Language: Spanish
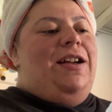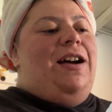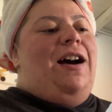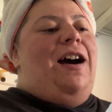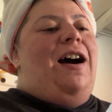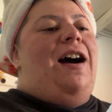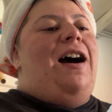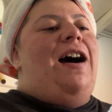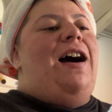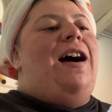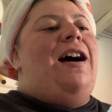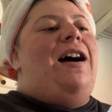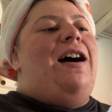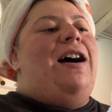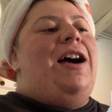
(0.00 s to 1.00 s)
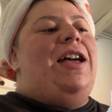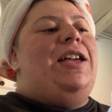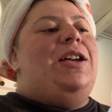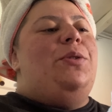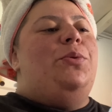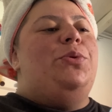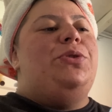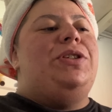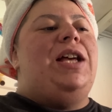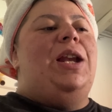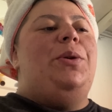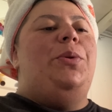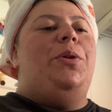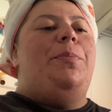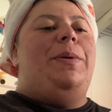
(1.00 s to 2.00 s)
Ay, un
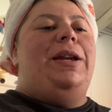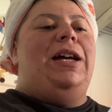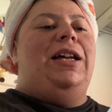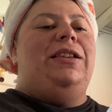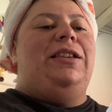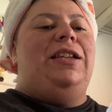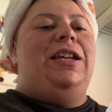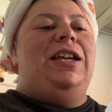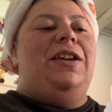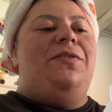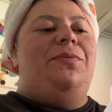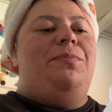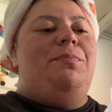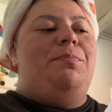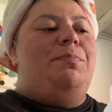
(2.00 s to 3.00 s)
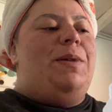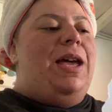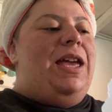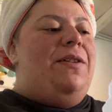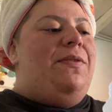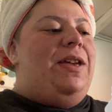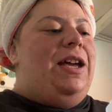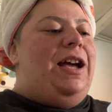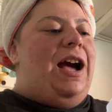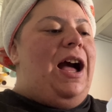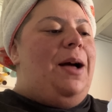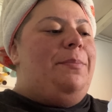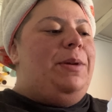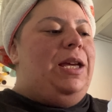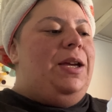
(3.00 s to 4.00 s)
saludo para ti, baby
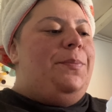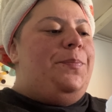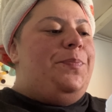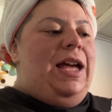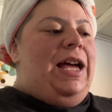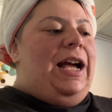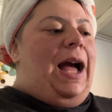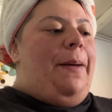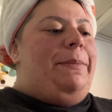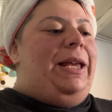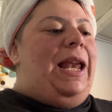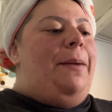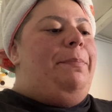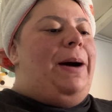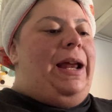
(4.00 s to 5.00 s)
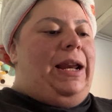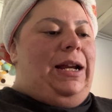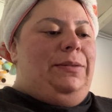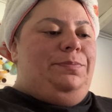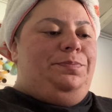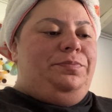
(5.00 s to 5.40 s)
Cami. Camila Parra.